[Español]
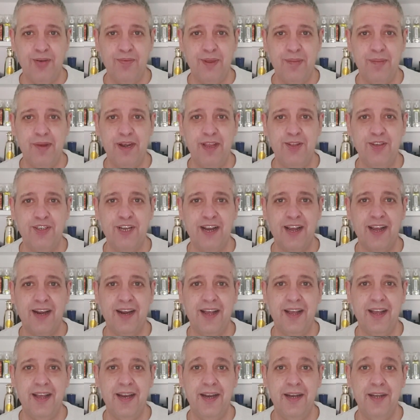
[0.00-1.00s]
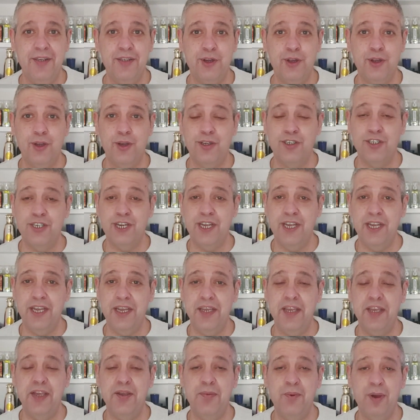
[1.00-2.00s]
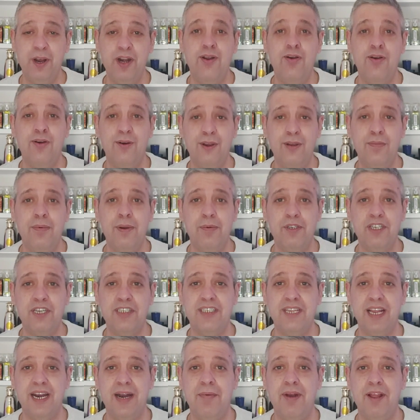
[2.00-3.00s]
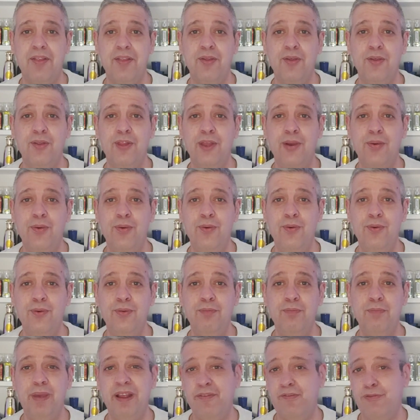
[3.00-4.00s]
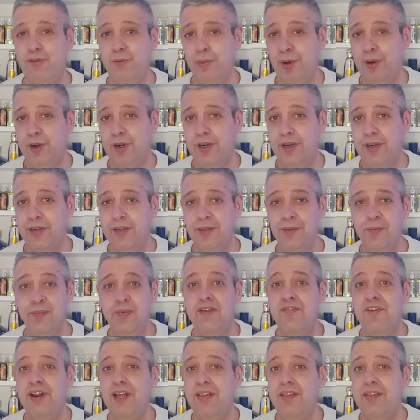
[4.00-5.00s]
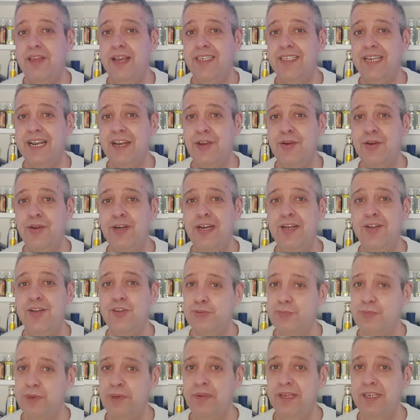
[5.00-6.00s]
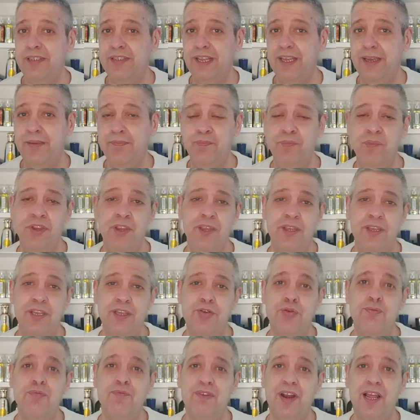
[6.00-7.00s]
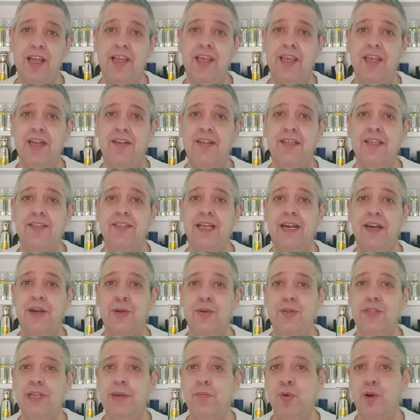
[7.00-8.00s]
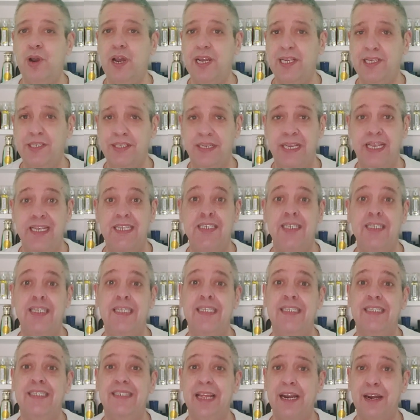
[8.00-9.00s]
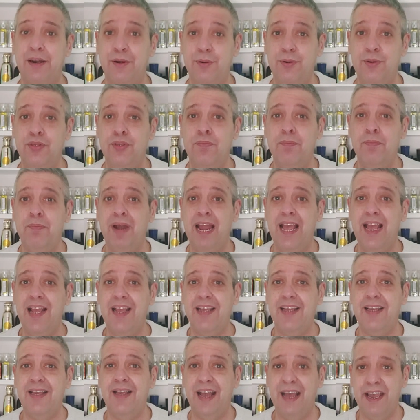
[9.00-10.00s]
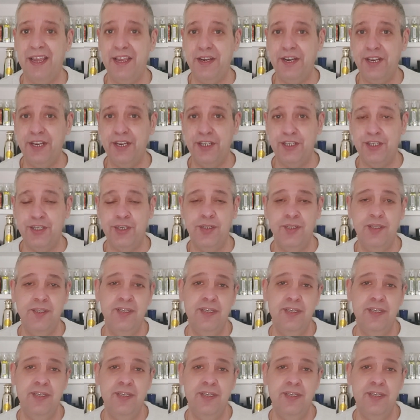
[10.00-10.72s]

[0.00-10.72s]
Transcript: Bienvenidos al canal, soy José y bueno, hoy vamos a estar hablando de un perfumón, una fragancia que salió en el 2020 y es un flanker de Interlude de Amouage, es Interlude Black Iris.